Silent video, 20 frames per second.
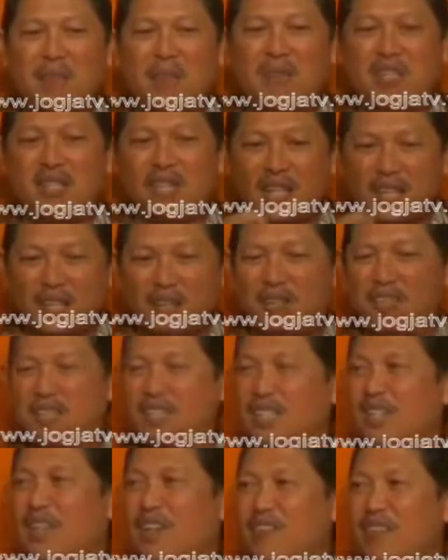menjadi
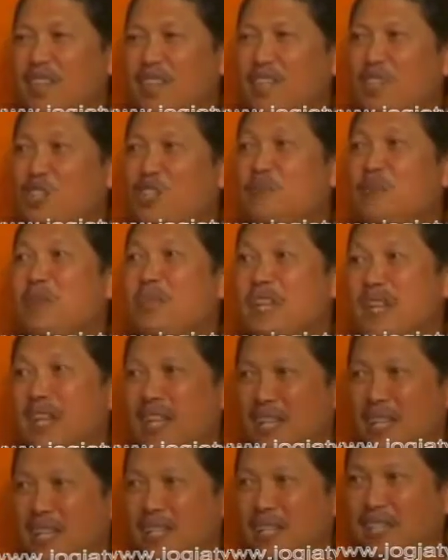wisatawan itu
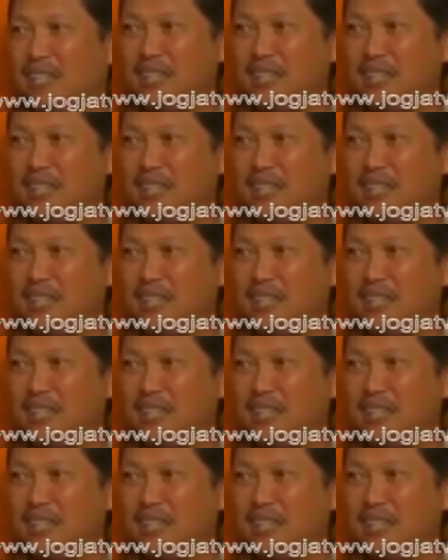meningkat.